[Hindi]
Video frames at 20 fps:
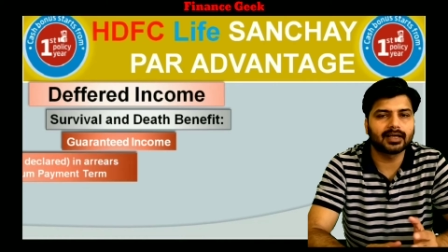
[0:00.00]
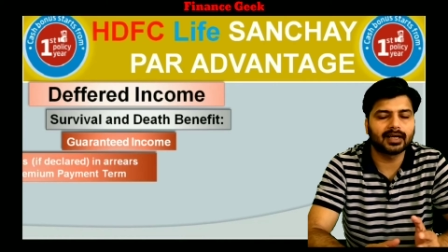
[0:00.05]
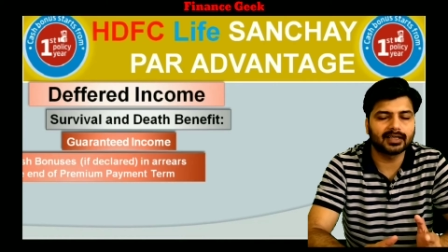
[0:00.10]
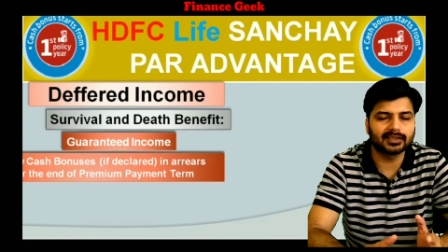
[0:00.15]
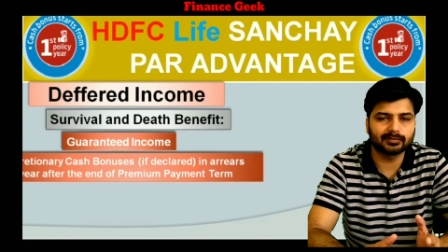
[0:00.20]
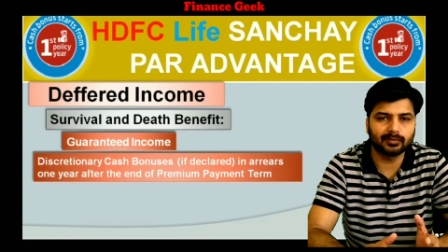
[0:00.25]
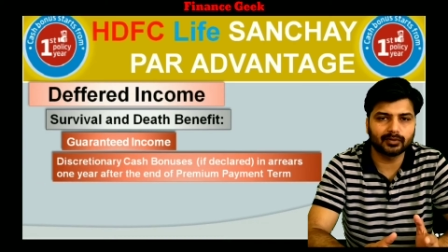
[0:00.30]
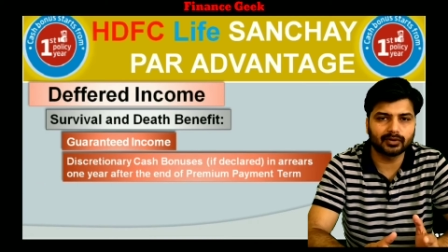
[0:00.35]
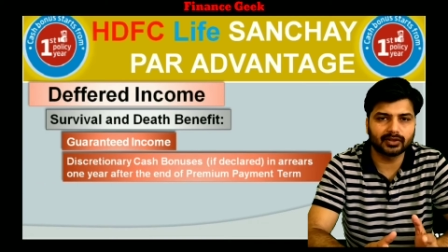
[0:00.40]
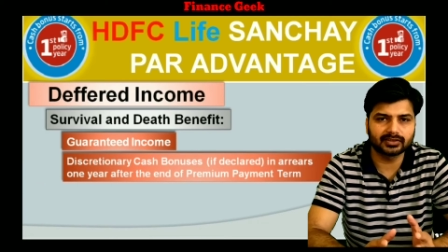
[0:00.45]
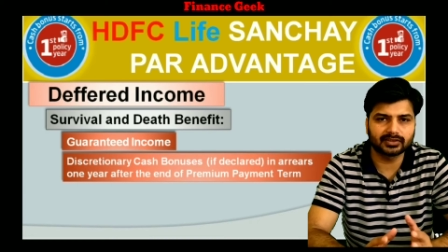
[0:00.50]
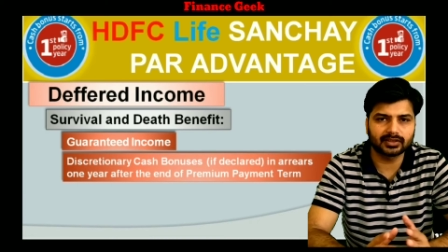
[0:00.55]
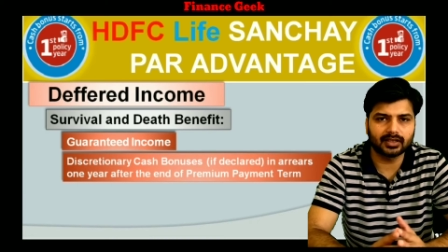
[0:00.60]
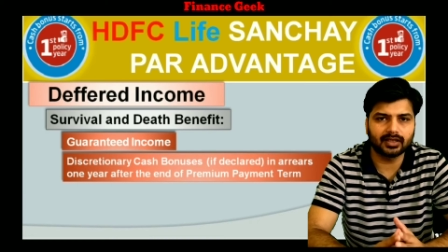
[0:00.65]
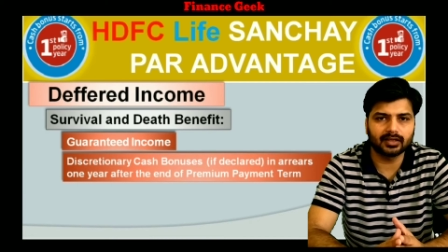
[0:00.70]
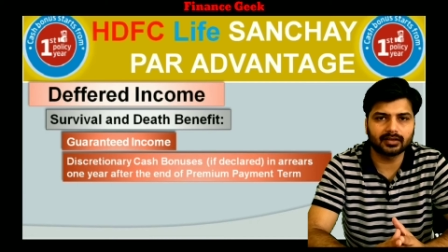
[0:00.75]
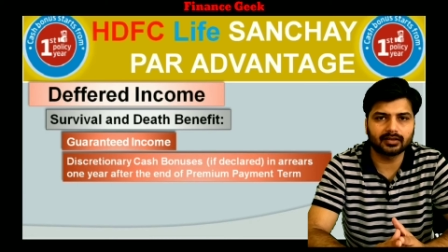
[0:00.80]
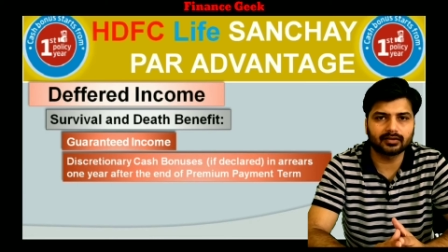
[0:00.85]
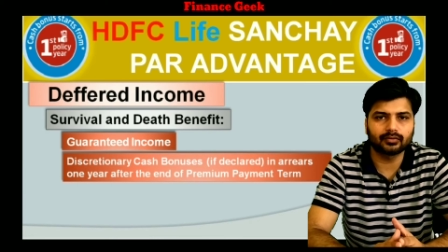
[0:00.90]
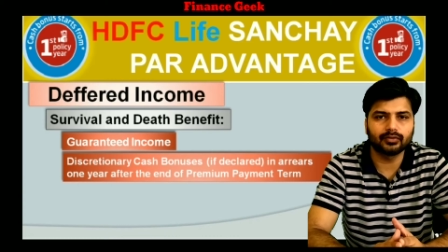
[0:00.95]
कैश बोनस का
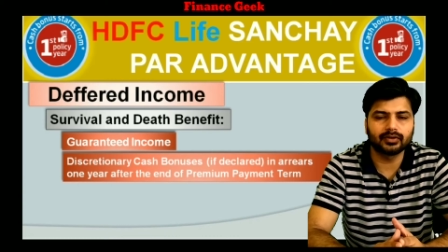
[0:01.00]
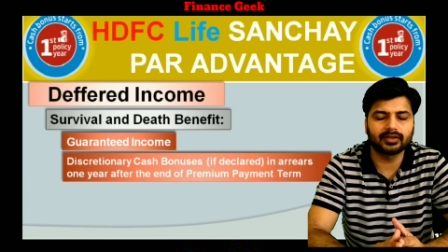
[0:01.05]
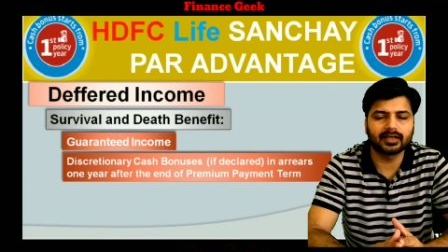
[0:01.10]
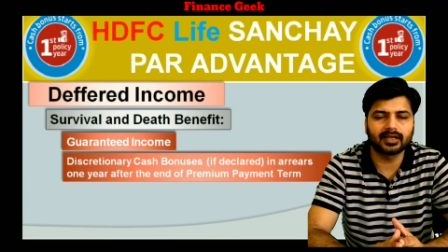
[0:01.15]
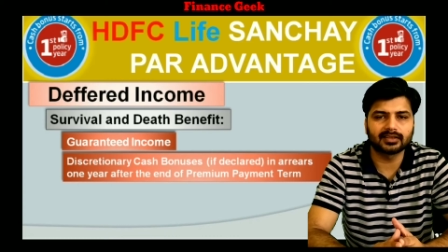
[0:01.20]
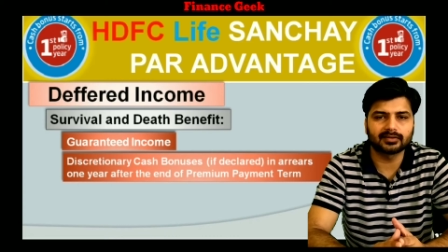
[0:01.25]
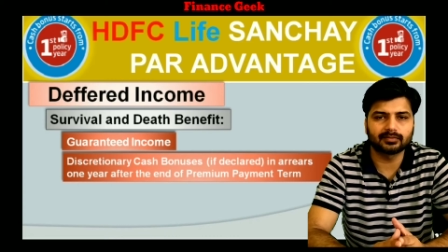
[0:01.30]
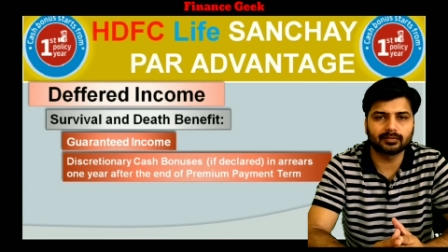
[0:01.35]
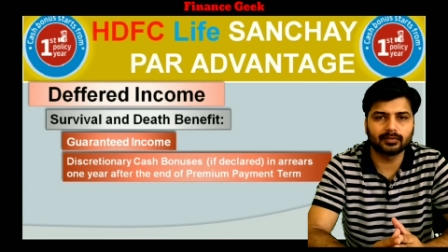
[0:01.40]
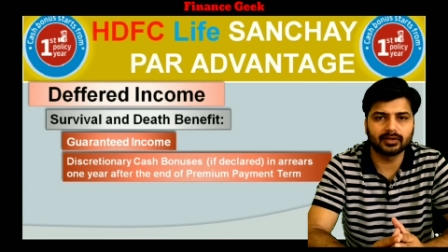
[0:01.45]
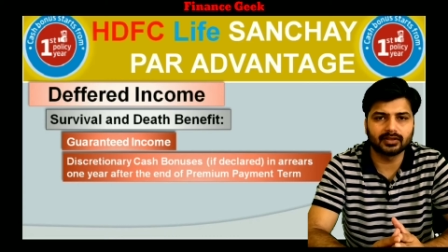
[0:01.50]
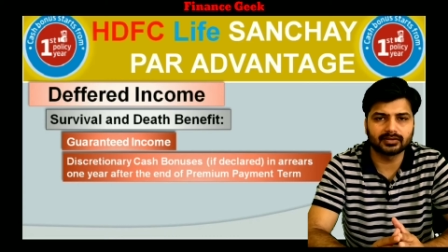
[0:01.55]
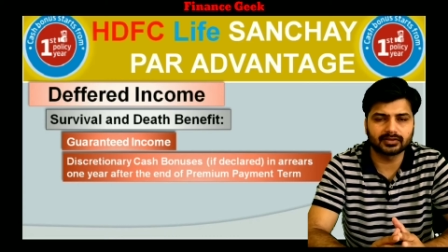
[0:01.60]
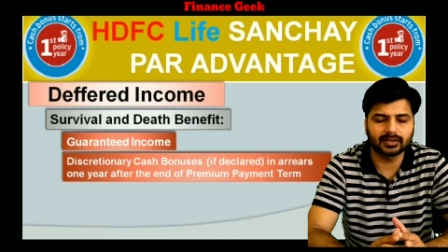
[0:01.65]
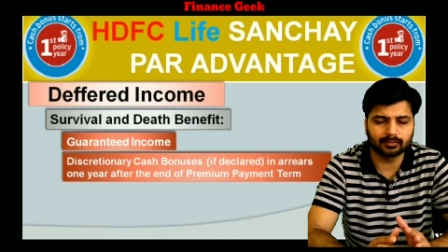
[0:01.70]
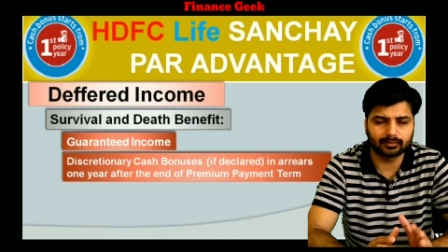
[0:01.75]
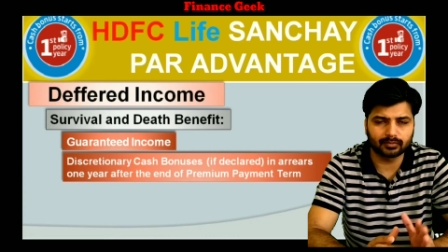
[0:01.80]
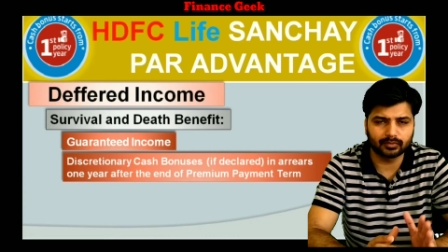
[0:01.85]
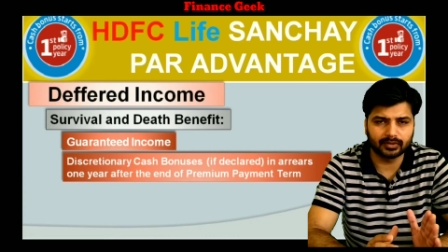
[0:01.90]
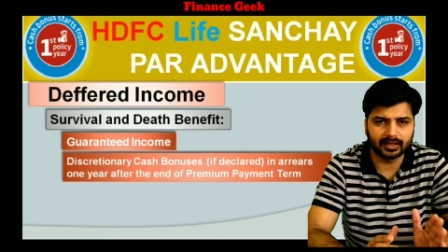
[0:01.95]
अगर कोई कैश बोनस
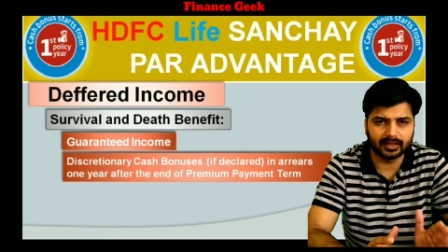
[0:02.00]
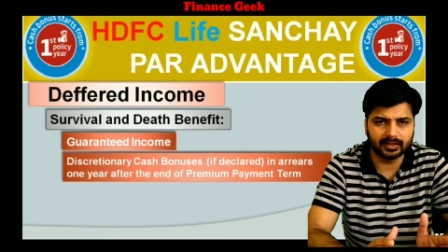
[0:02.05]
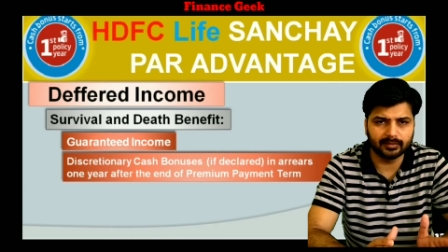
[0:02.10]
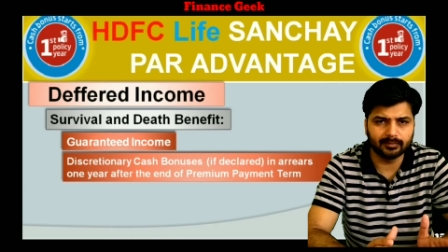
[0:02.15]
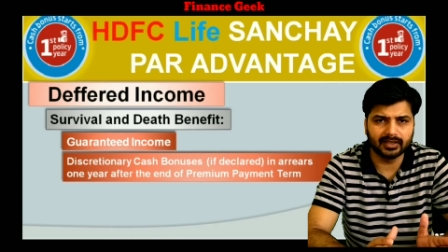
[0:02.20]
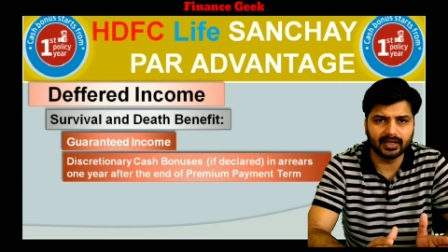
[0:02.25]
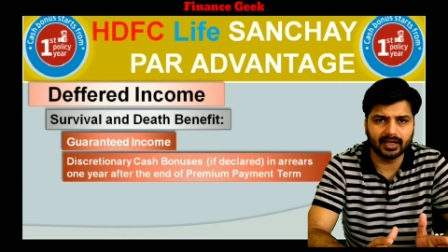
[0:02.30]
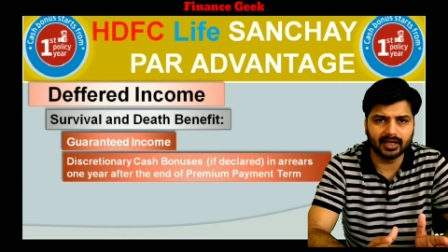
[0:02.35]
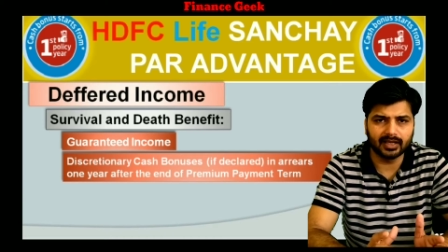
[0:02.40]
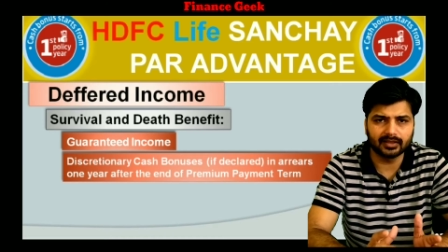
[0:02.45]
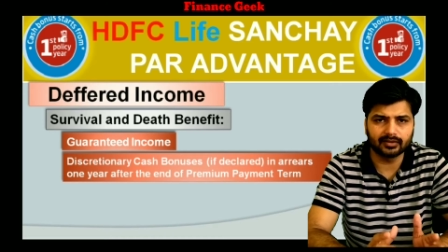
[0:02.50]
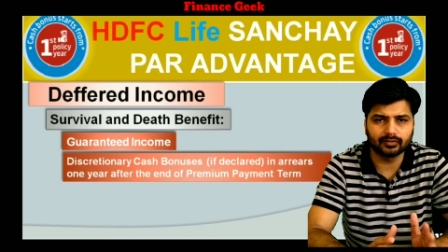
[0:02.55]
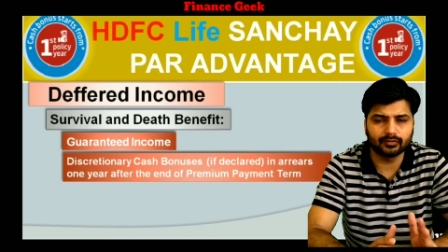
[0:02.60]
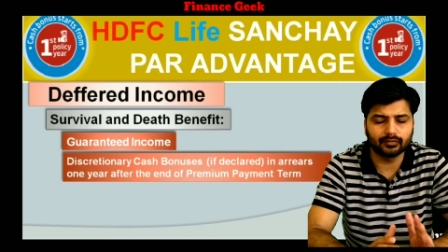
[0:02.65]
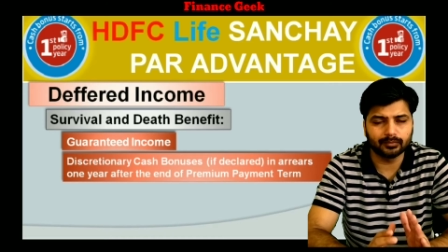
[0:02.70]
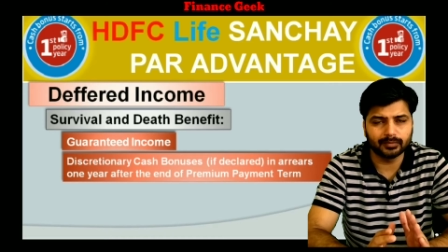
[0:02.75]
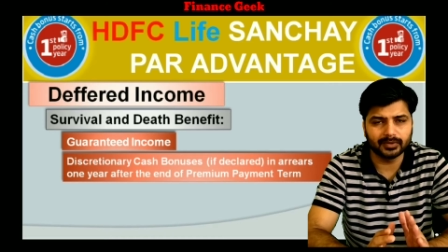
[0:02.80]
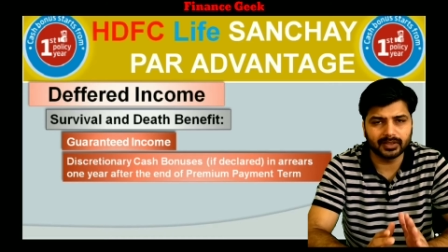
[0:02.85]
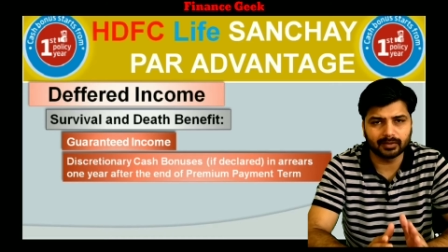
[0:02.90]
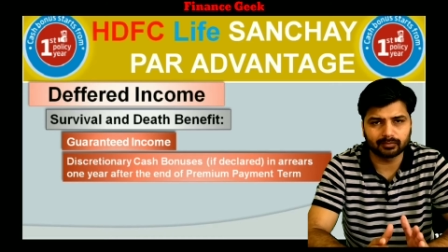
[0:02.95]
आपको नहीं मिला है तो
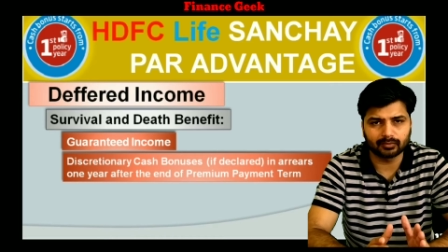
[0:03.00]
वो भी